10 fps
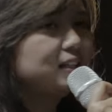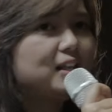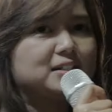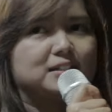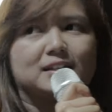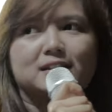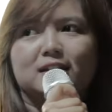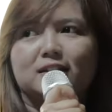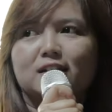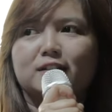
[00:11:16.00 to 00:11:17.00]
dari
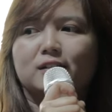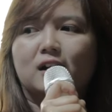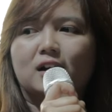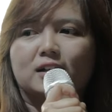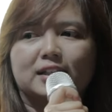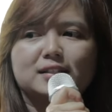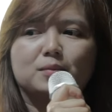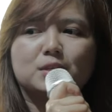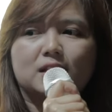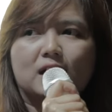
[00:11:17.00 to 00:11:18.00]
Nixia dan uh,
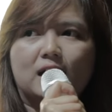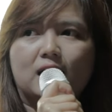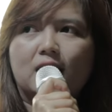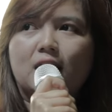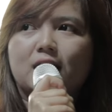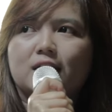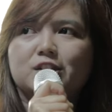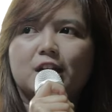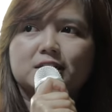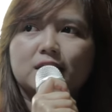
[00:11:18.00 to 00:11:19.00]
Nixia bisa
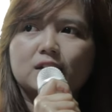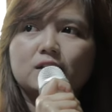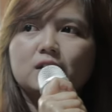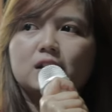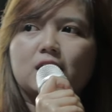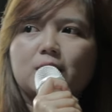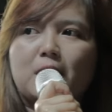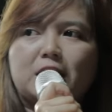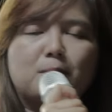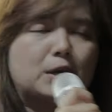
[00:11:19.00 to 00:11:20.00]
sharing di
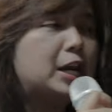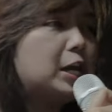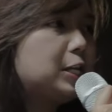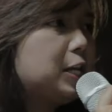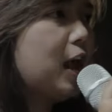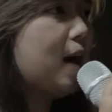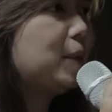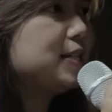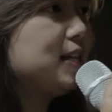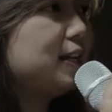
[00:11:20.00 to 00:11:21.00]
media-media ini
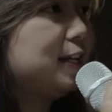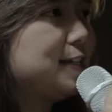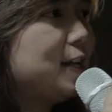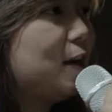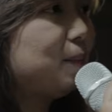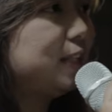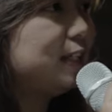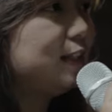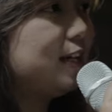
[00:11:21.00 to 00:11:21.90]
apa sih yang Nixia dapetin